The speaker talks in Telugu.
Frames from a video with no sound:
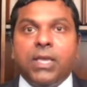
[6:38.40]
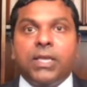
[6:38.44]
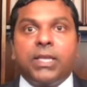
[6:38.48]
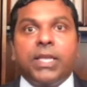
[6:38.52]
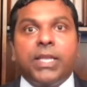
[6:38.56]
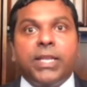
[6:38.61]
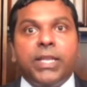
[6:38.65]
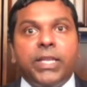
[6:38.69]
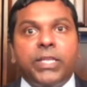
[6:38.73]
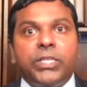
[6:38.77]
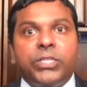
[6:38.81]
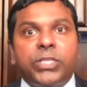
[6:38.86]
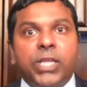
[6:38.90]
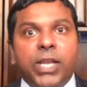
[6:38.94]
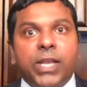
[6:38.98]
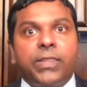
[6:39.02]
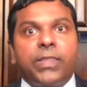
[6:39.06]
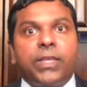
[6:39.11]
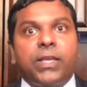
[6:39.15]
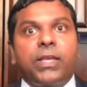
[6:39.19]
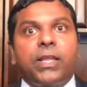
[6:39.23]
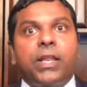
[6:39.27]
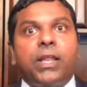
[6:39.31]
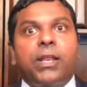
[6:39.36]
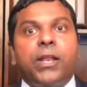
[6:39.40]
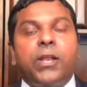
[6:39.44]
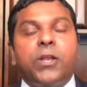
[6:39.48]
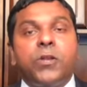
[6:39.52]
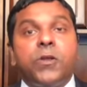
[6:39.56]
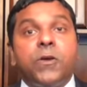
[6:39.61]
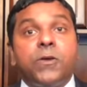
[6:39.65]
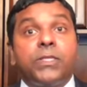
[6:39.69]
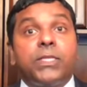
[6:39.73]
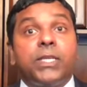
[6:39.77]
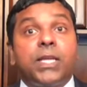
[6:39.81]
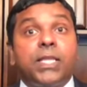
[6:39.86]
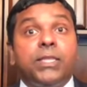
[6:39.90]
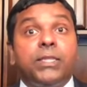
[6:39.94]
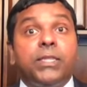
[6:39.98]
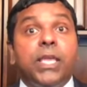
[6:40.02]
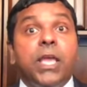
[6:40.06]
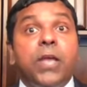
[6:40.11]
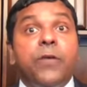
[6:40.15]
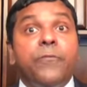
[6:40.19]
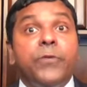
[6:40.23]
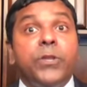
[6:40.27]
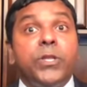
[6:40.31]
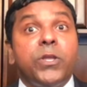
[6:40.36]
ఈ నిచ్చిన దగ్గర రెండవదిగా
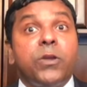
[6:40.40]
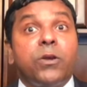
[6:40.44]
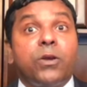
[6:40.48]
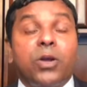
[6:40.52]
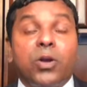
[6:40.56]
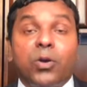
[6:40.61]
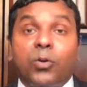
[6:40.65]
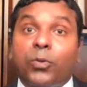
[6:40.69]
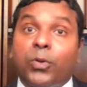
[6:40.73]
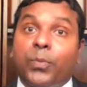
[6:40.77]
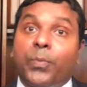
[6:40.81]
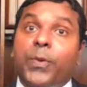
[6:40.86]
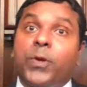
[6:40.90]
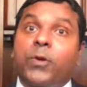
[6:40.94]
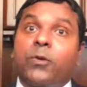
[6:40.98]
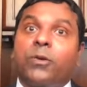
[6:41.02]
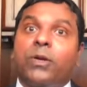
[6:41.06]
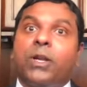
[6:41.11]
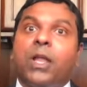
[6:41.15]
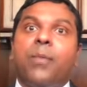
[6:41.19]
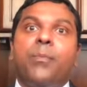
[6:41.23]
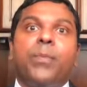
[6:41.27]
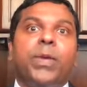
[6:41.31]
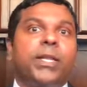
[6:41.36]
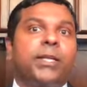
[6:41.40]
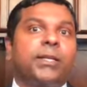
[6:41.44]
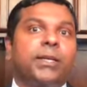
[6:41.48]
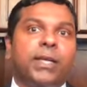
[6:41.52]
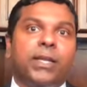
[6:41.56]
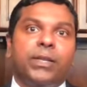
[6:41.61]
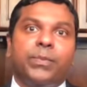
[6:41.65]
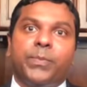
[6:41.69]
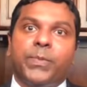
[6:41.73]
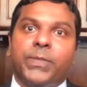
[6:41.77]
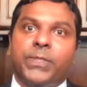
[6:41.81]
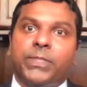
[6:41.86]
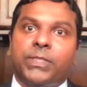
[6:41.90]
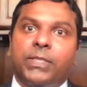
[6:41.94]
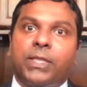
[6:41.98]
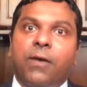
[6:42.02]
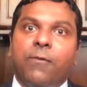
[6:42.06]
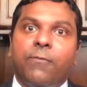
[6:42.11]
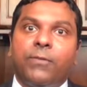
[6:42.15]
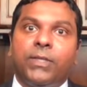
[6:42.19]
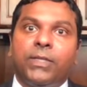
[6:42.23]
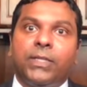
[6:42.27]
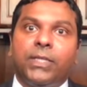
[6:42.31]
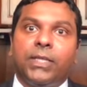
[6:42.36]
దేవుని యొక్క కృప కూడా మనకు కనిపిస్తూ
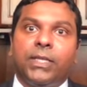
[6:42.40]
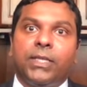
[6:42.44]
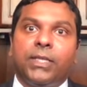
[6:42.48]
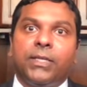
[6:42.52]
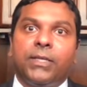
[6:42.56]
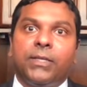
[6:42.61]
ఉంది